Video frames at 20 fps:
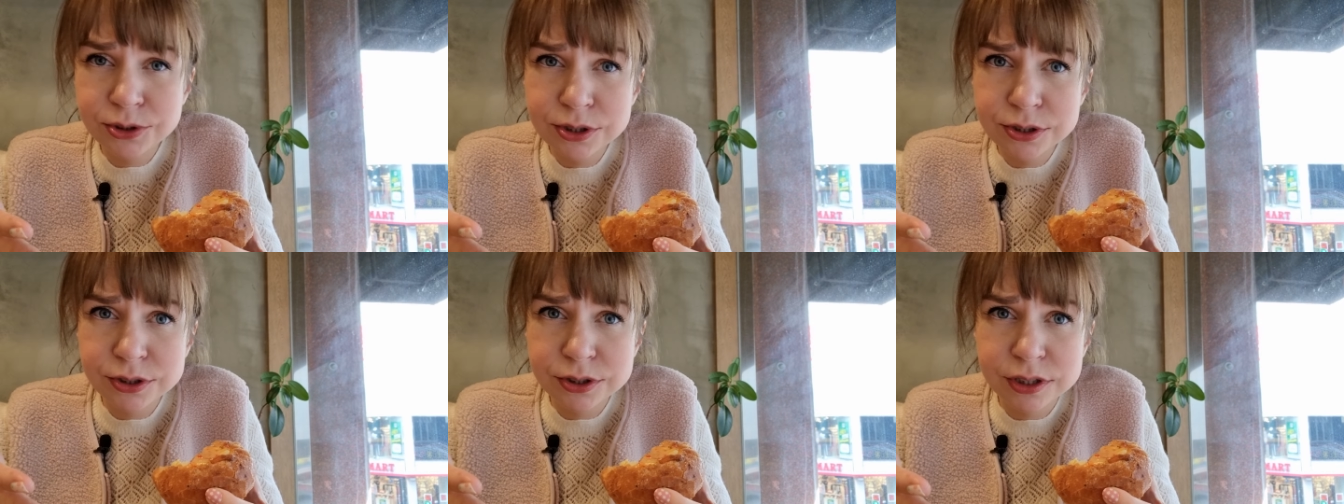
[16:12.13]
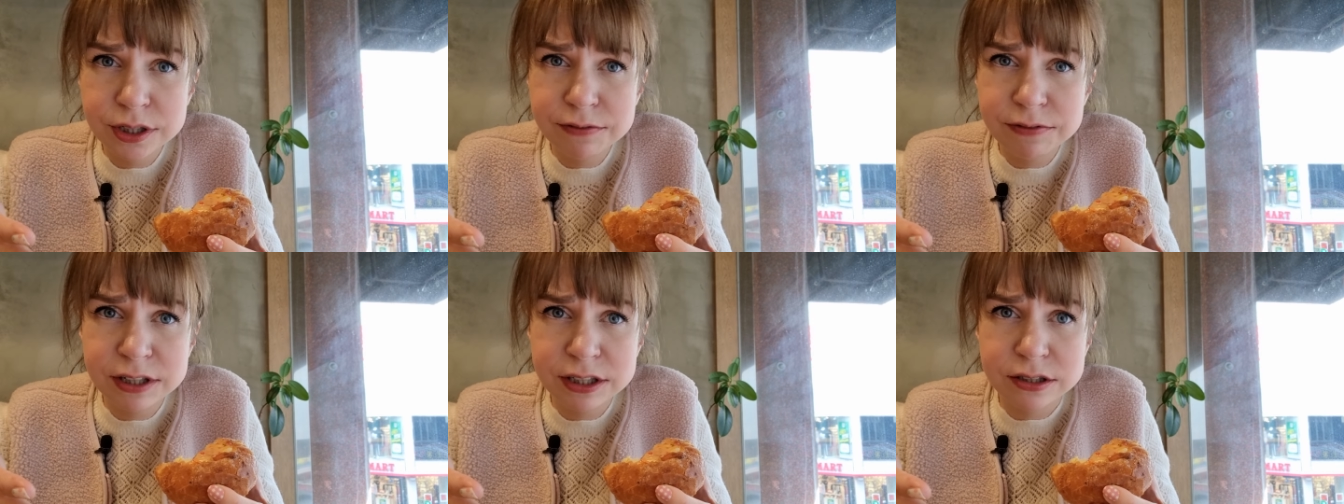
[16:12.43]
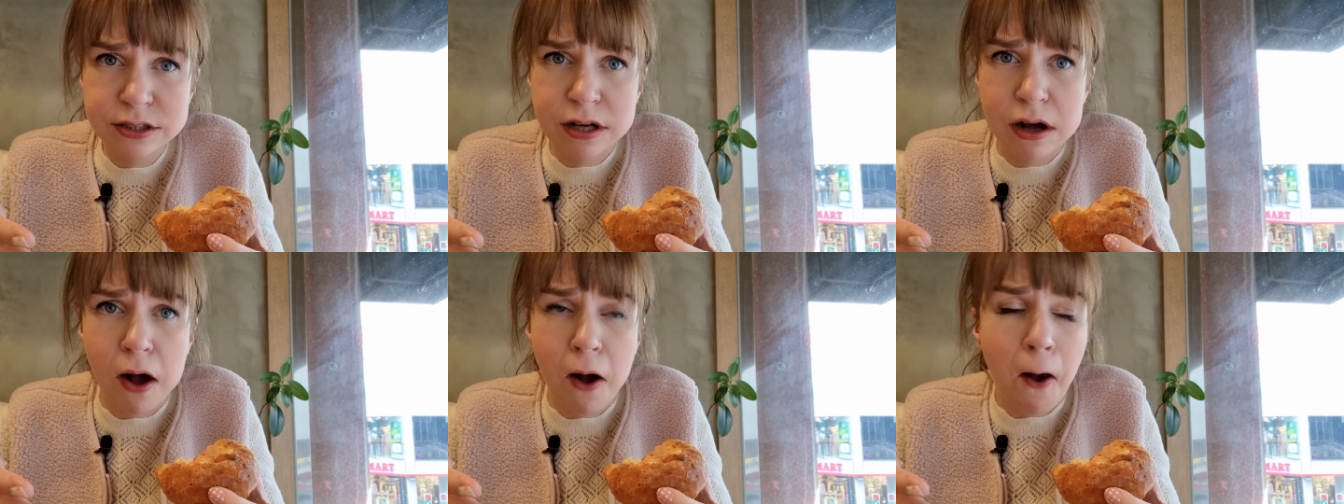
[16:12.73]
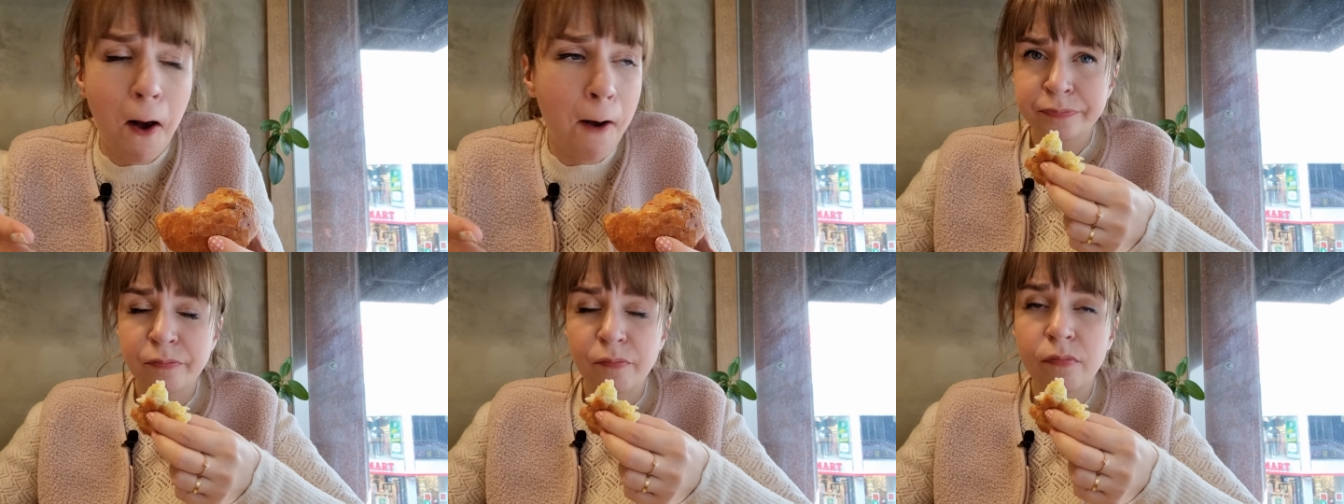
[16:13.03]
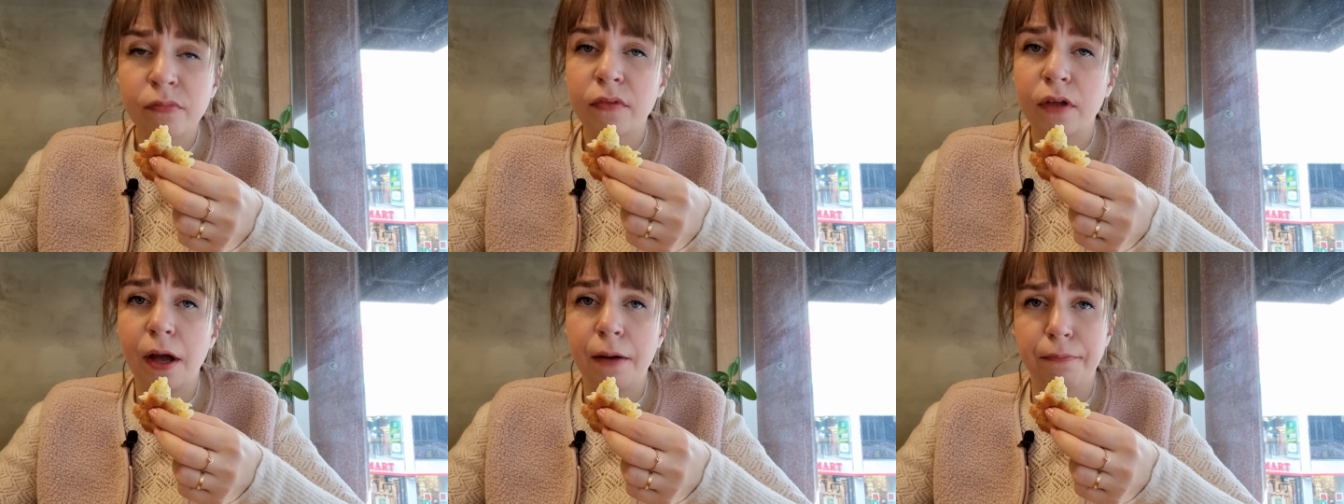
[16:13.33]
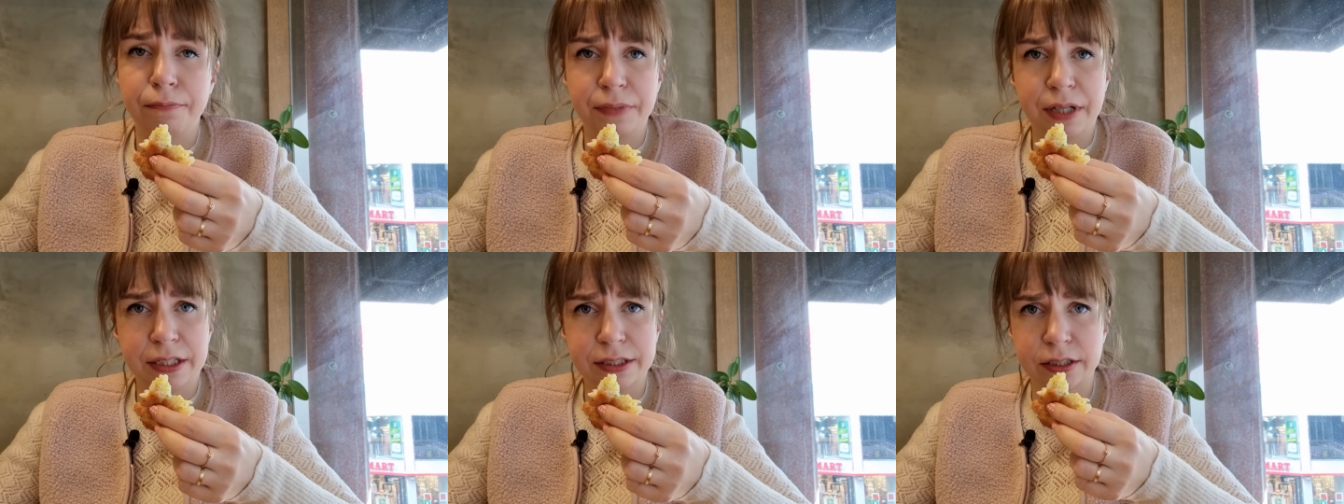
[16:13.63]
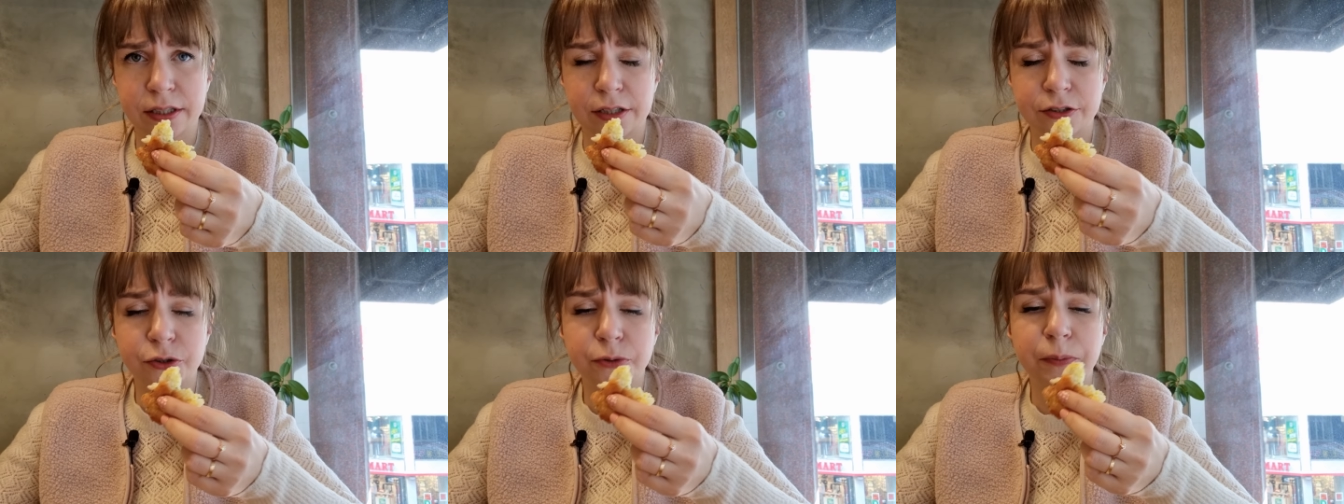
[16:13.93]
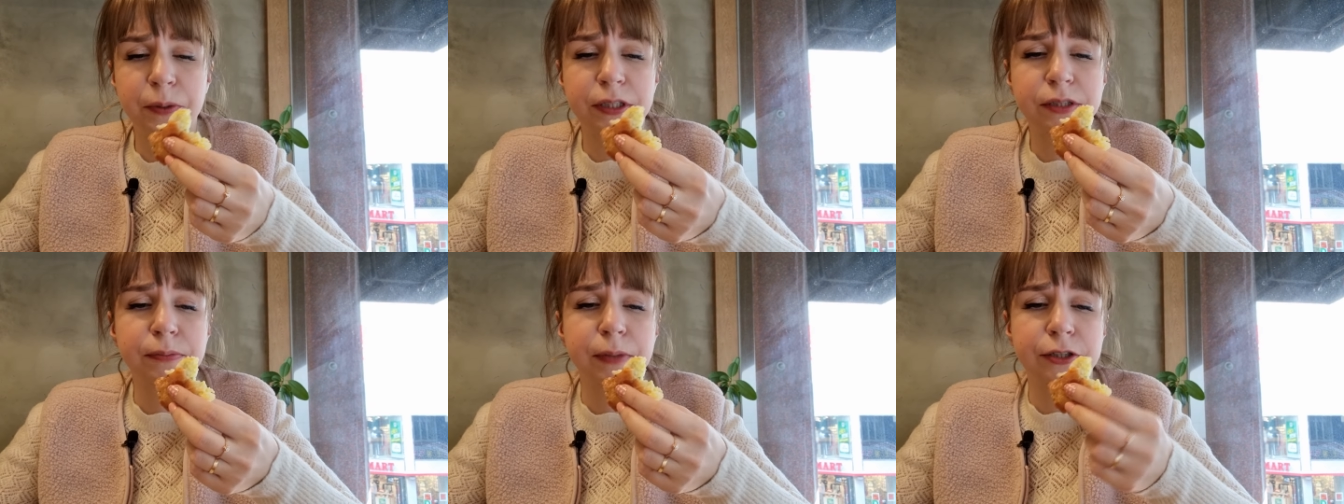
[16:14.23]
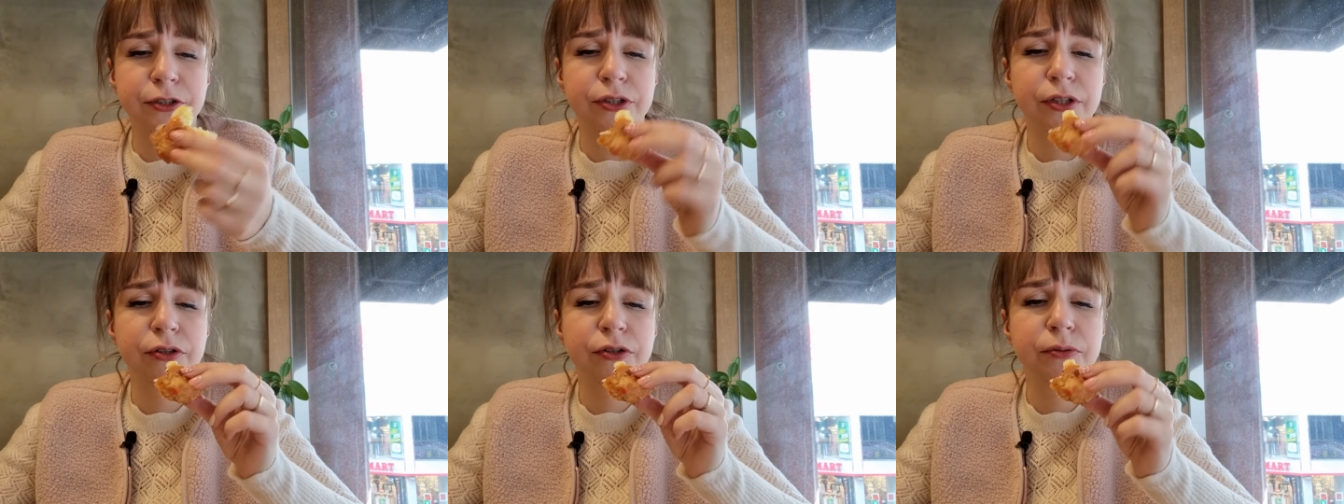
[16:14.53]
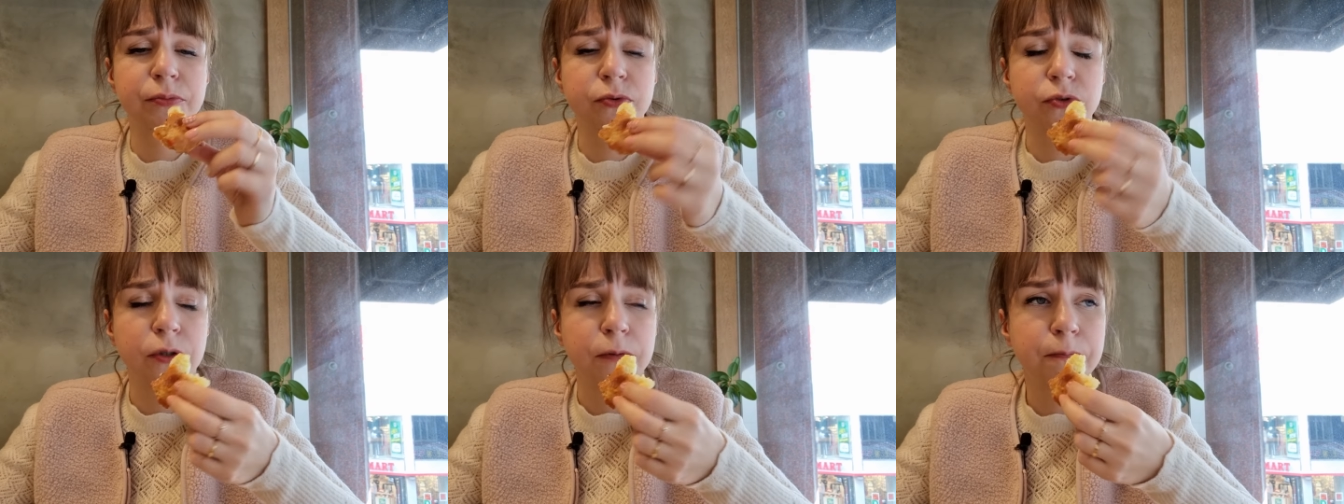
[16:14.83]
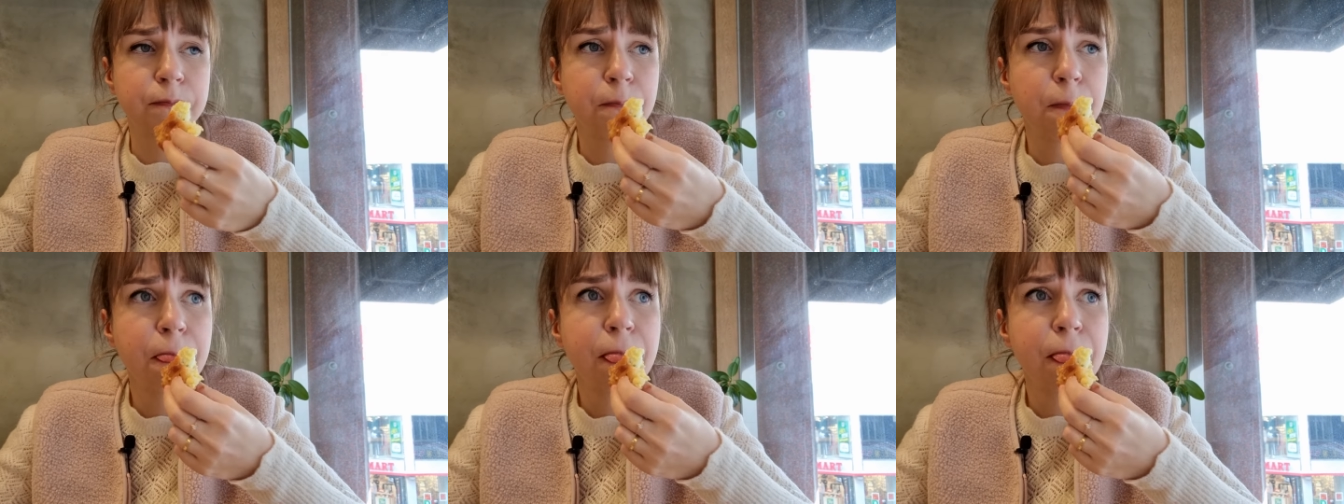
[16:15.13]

gdzie jest krewetka? Miazga, super smaczne to było.